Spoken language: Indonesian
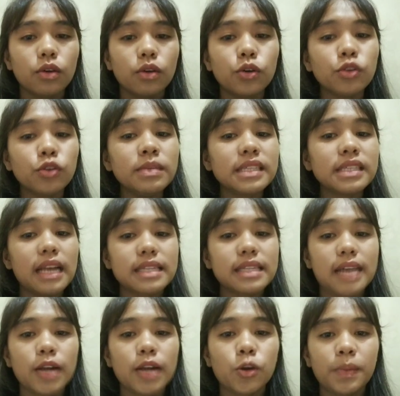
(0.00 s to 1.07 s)
guru
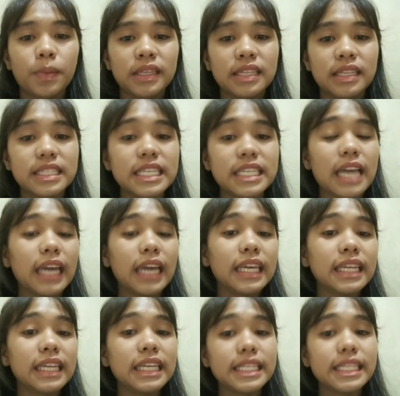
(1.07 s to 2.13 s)
menjelaskan kompetensi yang
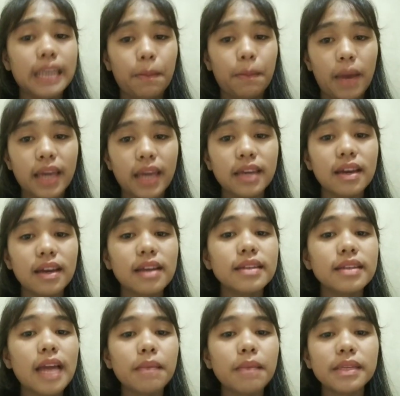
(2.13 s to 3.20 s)
ingin dicapai
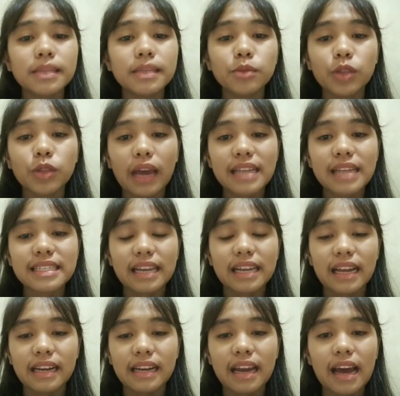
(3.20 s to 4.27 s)
dan menyebutkan
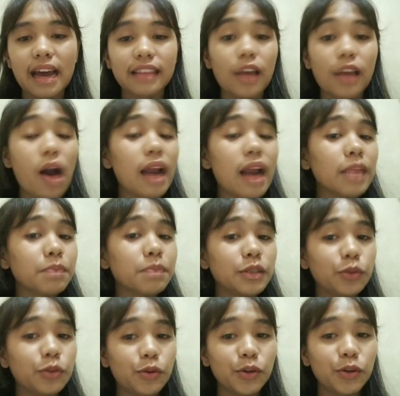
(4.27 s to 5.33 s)
sarana atau alat
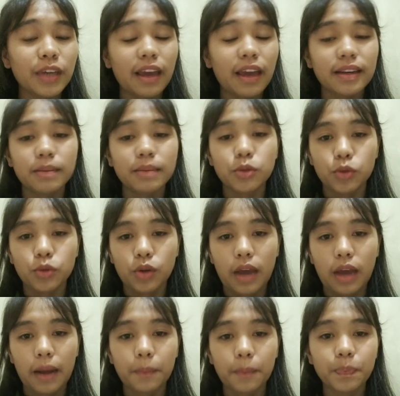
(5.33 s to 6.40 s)
pendukung yang
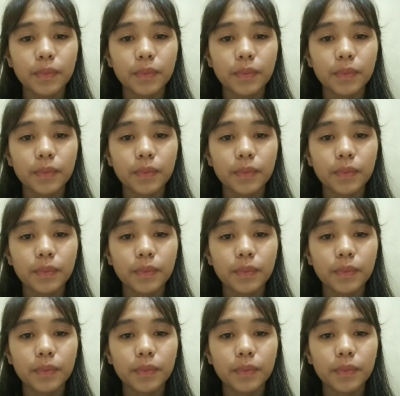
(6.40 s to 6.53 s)
dibutuhkan.